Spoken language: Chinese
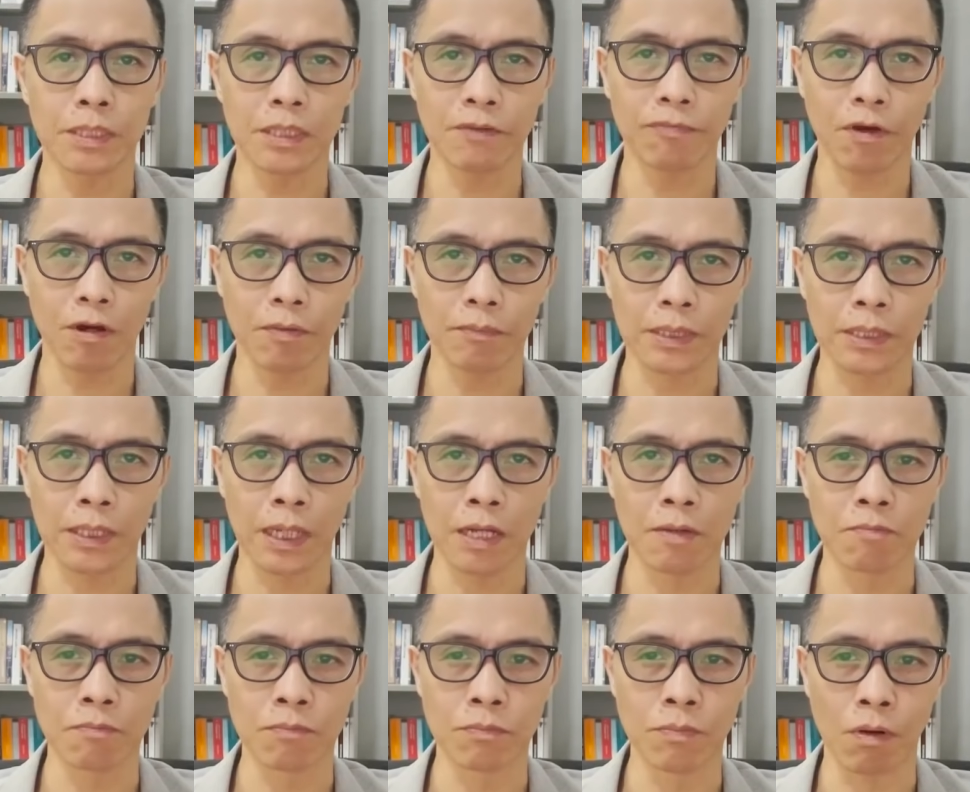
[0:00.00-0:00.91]
哪些方面是
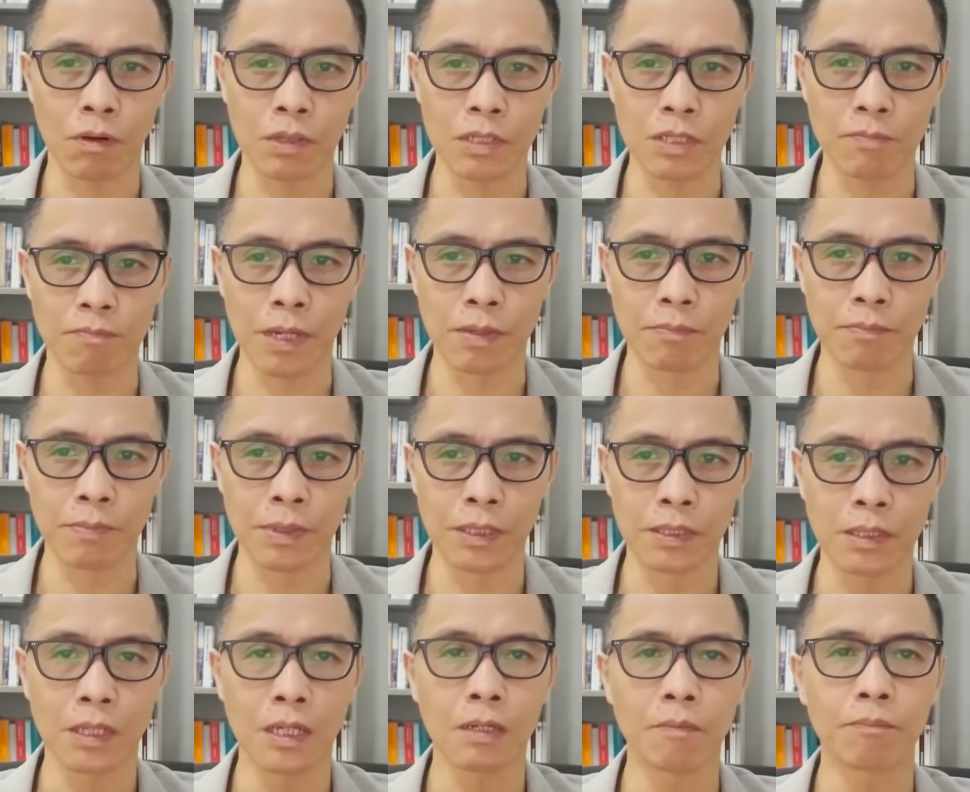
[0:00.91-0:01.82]
不可以避免？
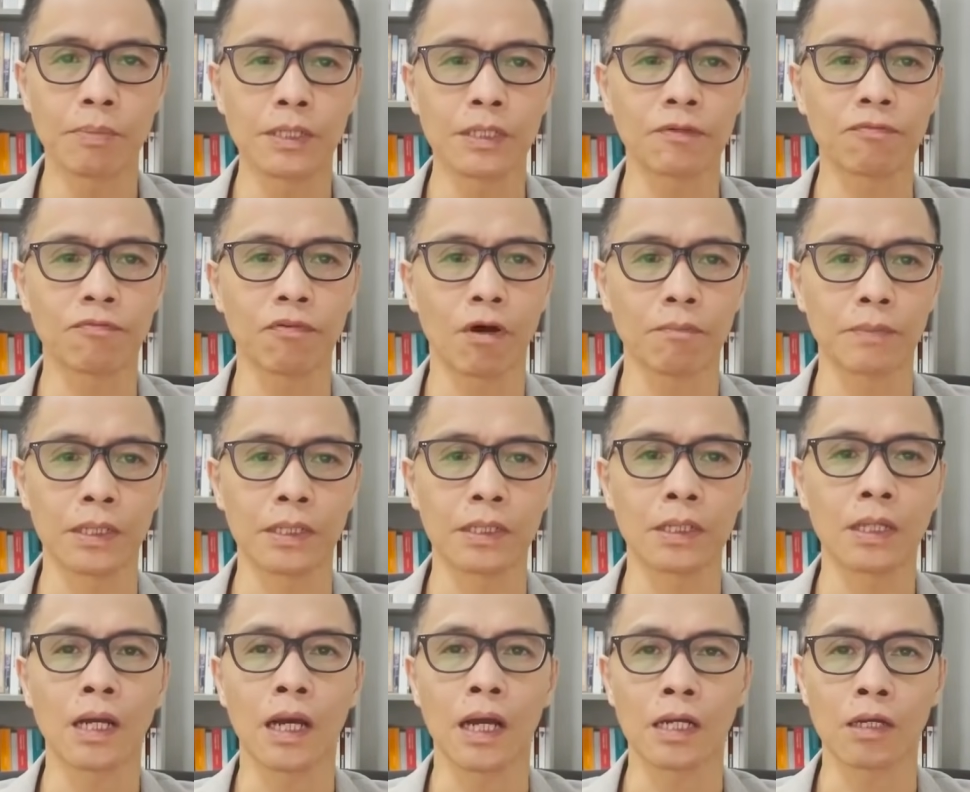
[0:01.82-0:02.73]
哪些方
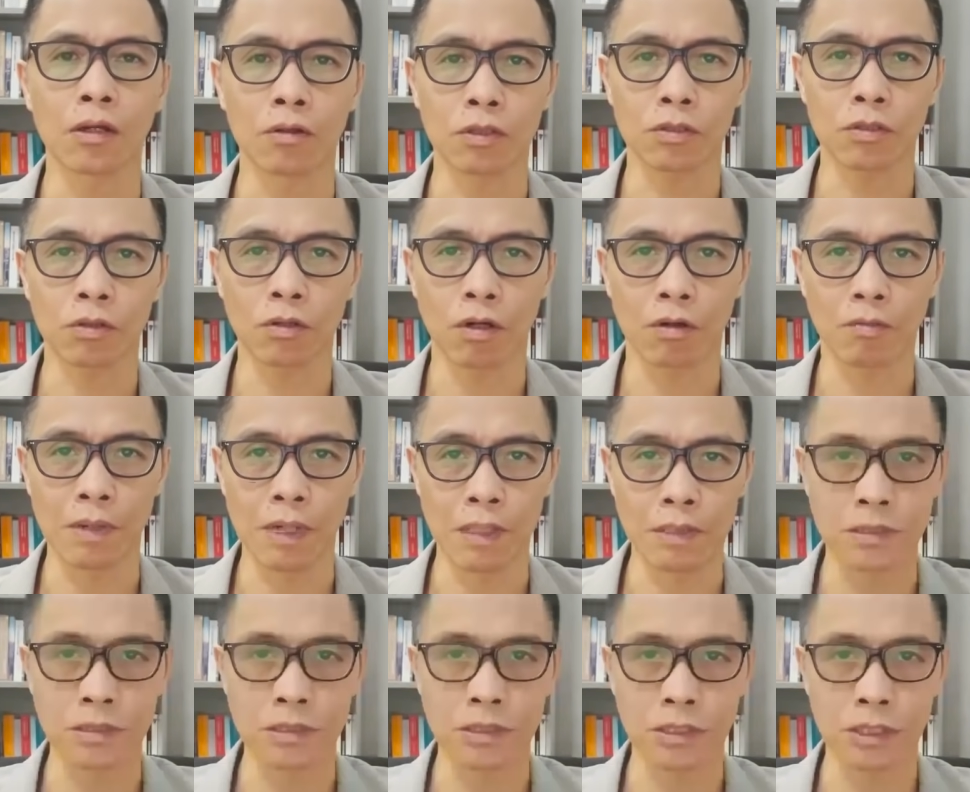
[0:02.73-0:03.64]
面是可以通过
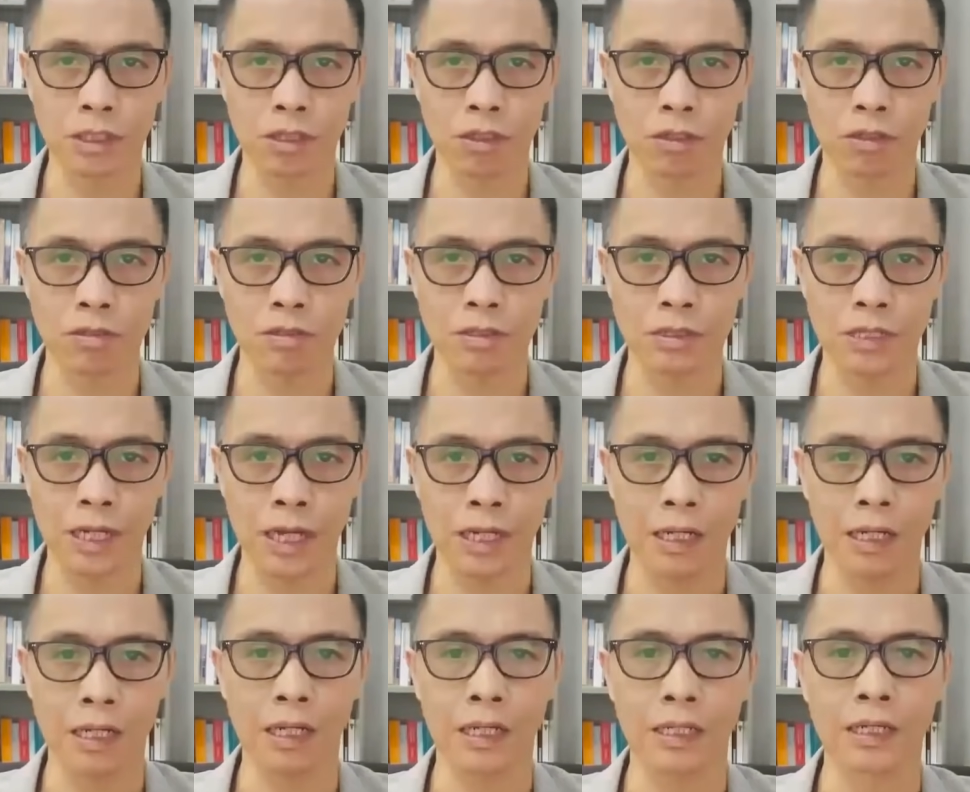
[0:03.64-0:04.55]
明智的决策
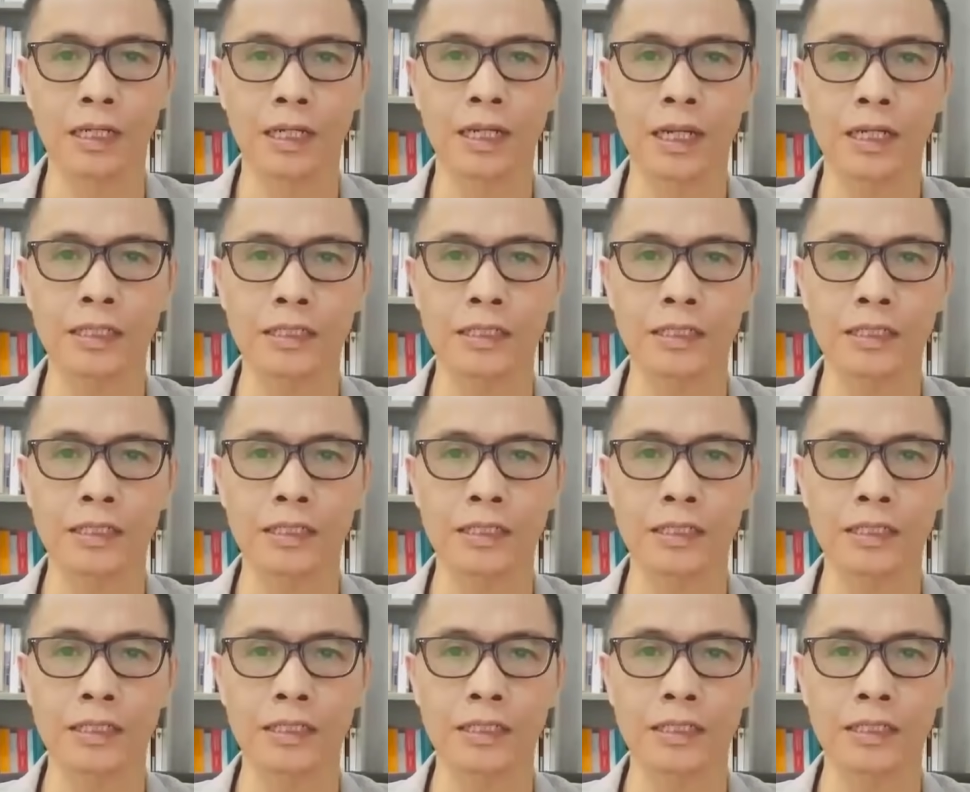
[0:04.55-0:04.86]
来加以